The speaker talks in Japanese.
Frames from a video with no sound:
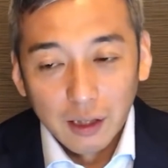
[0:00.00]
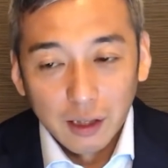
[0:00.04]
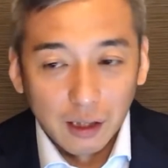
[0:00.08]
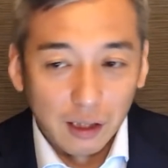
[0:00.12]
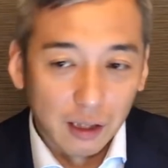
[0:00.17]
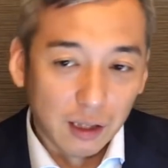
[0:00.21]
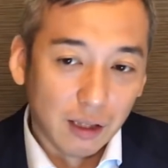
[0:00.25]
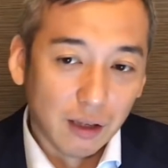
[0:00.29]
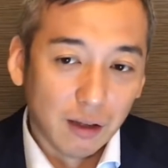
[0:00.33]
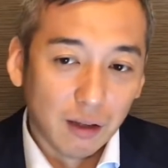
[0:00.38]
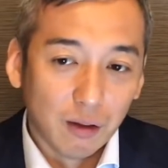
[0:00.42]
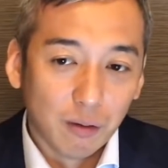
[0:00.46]

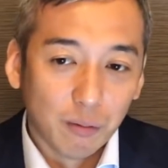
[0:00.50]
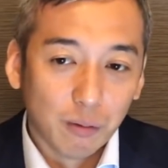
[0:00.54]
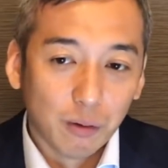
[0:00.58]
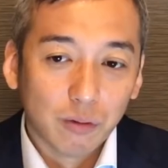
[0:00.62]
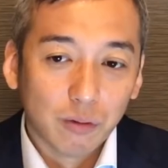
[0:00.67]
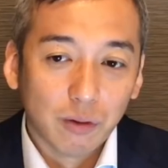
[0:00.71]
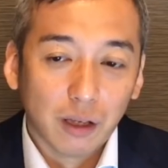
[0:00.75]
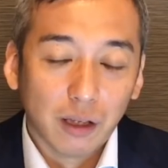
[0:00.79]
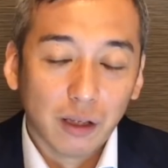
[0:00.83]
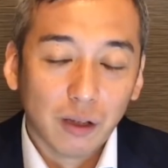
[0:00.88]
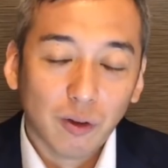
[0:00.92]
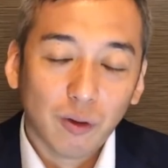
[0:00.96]
えー、
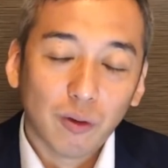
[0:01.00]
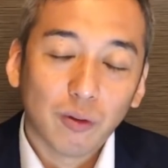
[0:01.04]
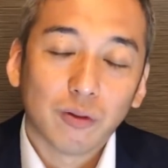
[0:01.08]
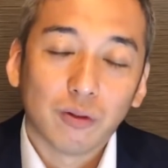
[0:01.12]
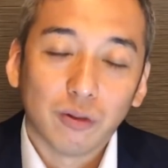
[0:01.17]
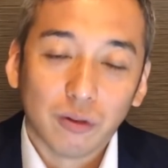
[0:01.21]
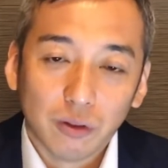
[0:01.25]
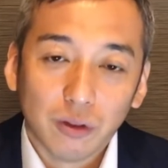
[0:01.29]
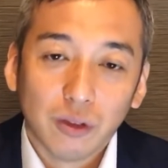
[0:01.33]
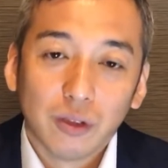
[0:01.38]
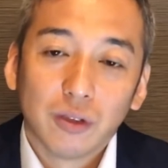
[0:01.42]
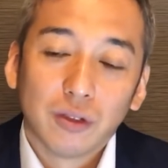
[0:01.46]
はよ
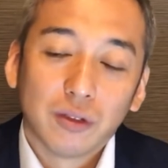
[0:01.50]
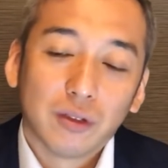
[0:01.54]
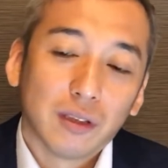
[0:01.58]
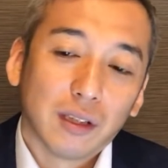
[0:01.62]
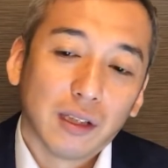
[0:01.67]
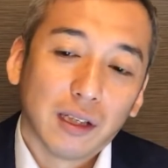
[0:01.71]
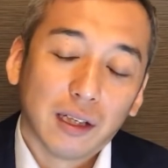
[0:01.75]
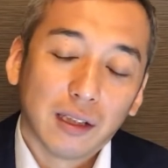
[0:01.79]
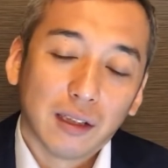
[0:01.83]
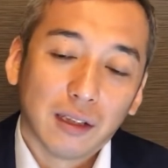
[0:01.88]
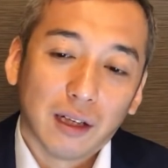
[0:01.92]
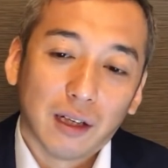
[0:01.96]
く
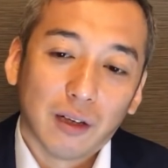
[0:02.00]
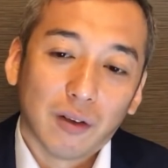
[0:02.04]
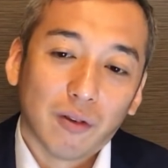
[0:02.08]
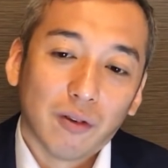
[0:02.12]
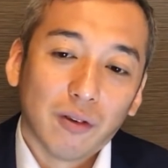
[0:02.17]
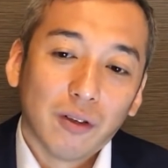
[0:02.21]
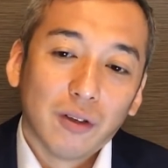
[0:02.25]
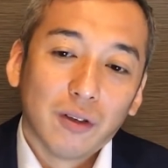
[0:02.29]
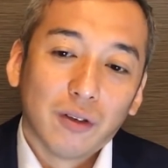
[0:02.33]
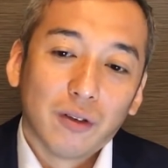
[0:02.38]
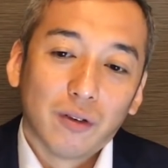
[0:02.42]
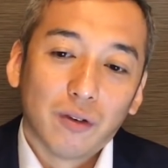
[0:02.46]
なんだ
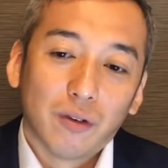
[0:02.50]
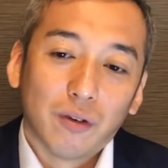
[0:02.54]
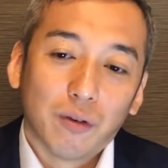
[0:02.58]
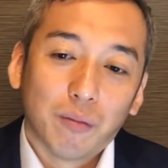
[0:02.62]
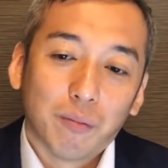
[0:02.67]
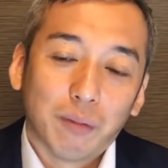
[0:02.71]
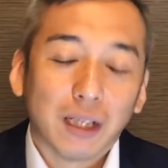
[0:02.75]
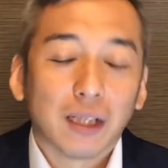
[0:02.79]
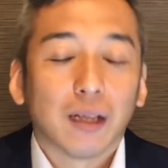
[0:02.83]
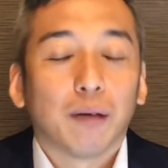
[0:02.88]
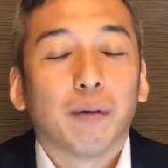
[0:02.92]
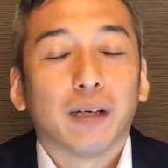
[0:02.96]
ろ
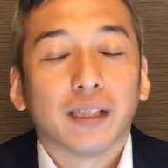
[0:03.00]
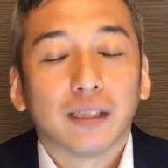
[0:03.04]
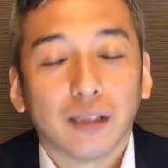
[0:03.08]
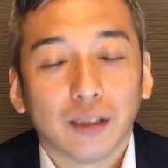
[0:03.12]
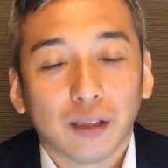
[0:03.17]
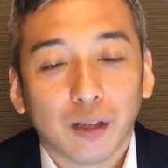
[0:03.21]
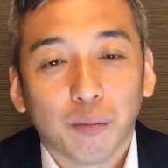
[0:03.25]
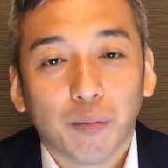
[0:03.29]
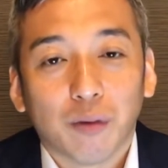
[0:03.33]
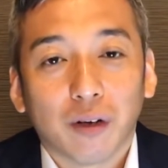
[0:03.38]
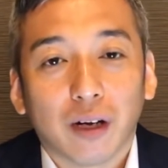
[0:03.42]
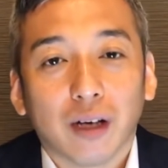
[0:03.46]
う学ば
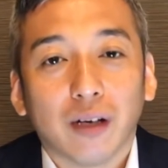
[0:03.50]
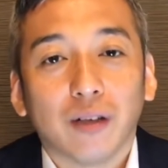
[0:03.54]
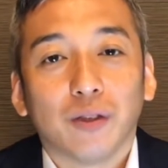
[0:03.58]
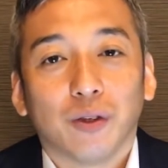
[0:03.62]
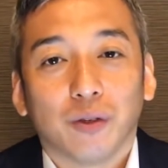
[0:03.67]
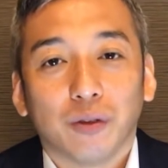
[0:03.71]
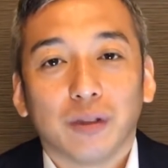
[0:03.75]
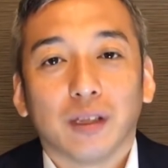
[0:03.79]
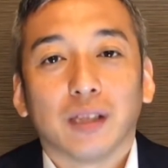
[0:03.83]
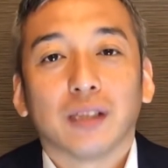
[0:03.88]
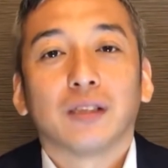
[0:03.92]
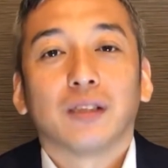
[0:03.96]
せてもらう
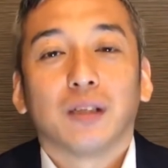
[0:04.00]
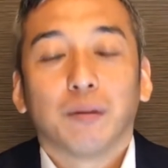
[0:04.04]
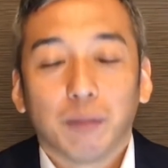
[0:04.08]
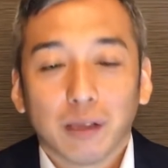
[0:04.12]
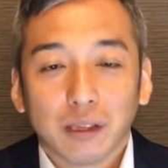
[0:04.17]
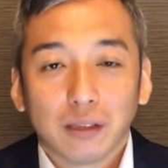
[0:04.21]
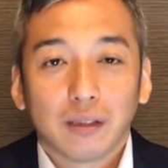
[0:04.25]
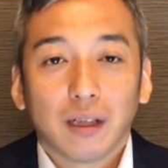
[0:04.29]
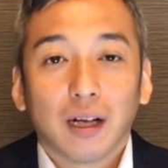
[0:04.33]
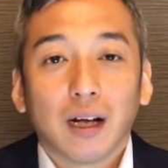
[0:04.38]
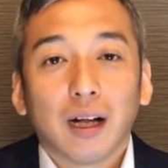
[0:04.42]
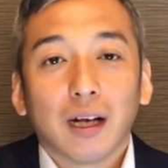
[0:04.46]
ようにはして
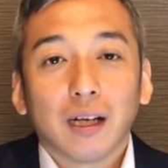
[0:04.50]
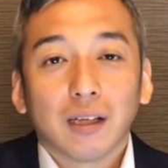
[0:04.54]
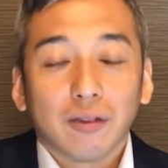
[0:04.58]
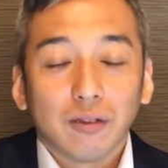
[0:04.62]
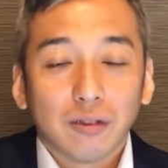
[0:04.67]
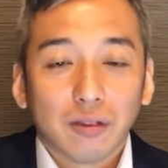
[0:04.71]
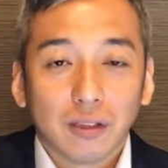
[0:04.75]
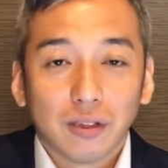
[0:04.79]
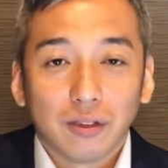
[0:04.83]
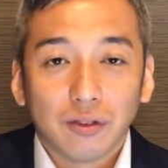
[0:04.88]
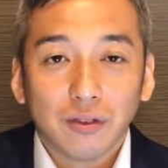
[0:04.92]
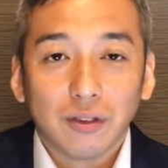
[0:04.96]
ますだから
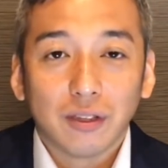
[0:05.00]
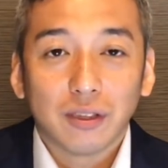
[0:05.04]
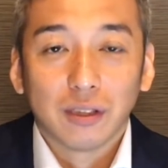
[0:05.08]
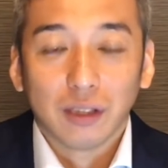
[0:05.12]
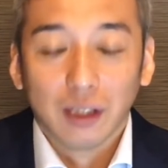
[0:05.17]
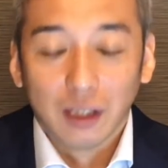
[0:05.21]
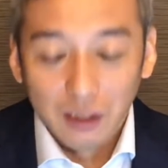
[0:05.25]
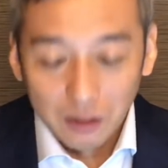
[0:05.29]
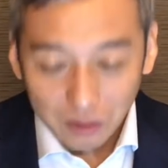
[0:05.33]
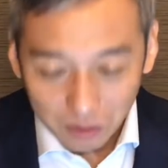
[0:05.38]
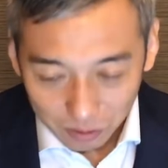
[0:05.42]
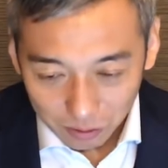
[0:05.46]
といって
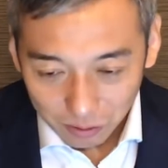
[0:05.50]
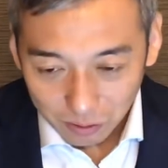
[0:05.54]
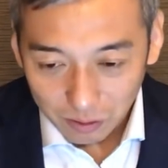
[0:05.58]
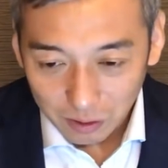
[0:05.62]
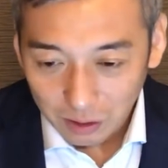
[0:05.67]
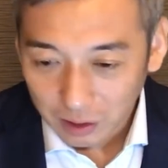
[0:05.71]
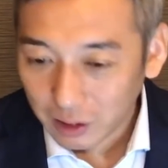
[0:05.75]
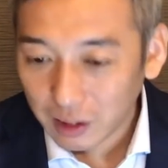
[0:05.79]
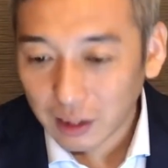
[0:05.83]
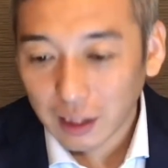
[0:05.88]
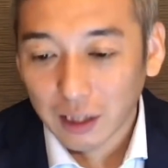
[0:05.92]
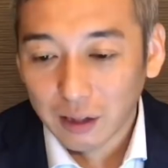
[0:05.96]
11年以上
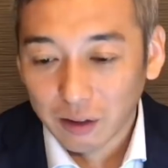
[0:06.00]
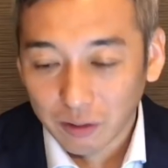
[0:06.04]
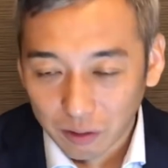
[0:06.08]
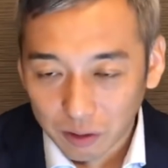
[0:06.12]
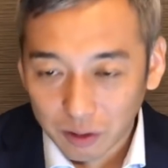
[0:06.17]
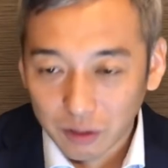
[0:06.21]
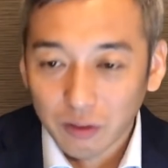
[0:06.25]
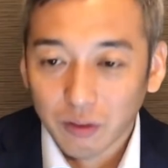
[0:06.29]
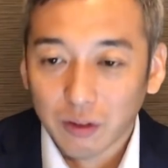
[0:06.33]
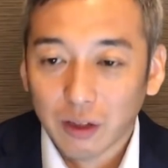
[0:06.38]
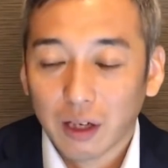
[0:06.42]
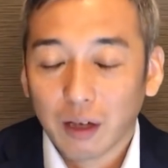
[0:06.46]
以内
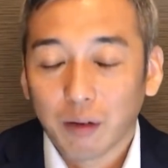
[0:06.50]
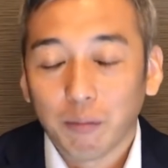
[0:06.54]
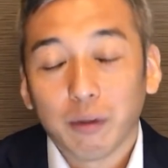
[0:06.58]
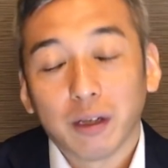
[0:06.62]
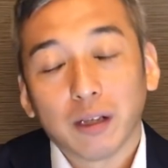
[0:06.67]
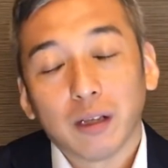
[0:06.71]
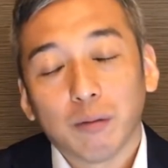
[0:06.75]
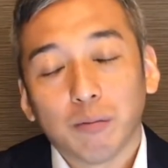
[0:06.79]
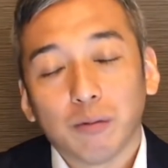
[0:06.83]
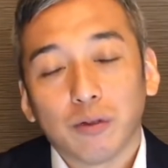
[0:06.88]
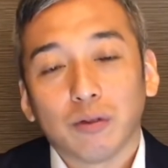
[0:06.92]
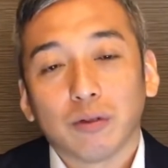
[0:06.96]
の人から
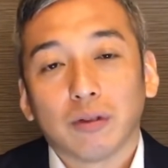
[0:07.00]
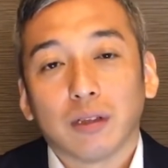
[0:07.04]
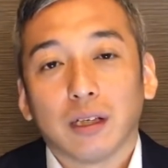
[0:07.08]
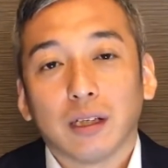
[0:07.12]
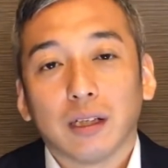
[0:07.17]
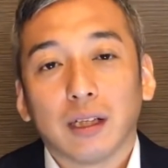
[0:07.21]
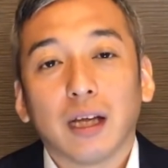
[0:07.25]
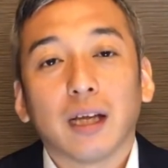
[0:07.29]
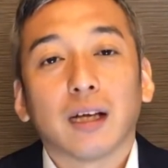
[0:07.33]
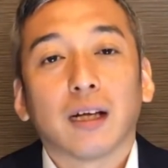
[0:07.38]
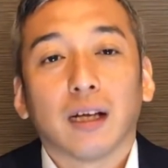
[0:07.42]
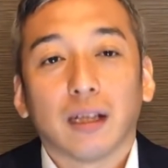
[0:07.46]
学ぶこと
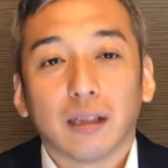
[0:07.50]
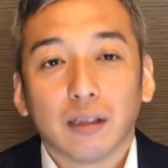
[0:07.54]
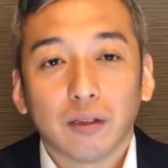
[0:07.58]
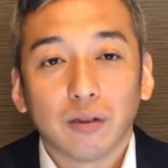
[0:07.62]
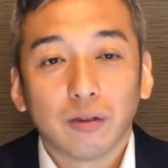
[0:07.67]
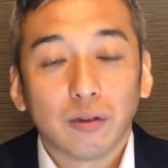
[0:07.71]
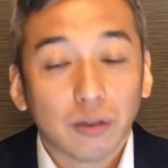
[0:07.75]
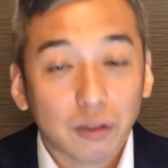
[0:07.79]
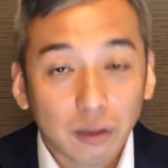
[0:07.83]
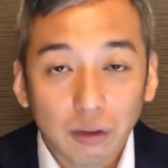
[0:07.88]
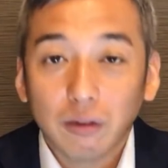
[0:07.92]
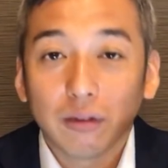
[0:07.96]
はないかと
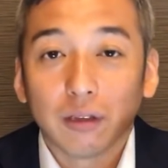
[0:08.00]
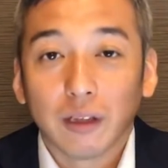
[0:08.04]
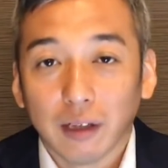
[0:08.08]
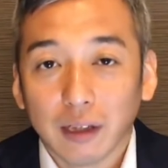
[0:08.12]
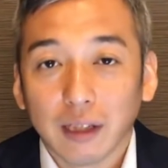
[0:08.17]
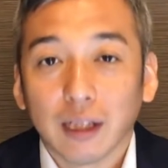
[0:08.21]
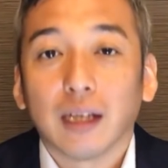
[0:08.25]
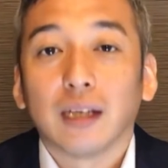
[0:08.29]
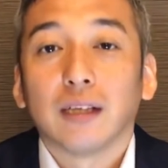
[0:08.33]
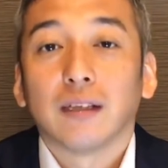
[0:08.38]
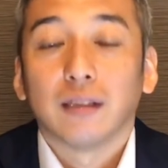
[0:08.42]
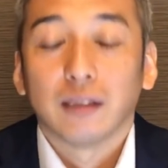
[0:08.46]
いうとそうで
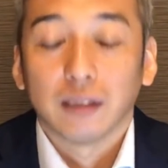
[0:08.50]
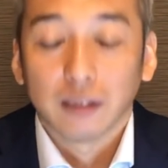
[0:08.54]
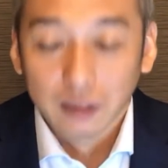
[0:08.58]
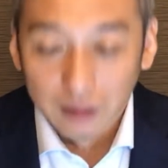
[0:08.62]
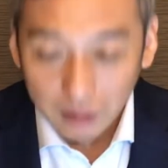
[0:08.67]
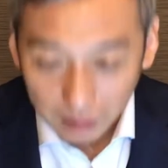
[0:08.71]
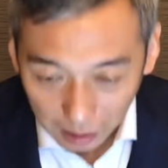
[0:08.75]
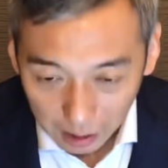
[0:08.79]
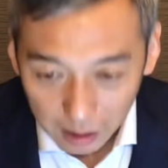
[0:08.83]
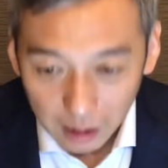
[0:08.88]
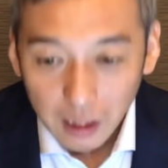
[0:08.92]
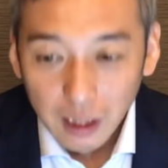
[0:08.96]
はないんで
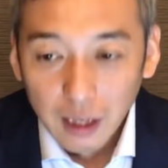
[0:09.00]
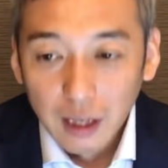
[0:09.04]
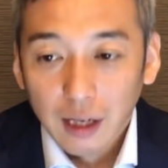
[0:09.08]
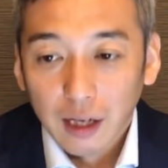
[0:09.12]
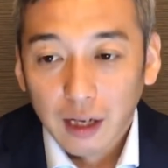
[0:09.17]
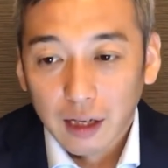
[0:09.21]
すが、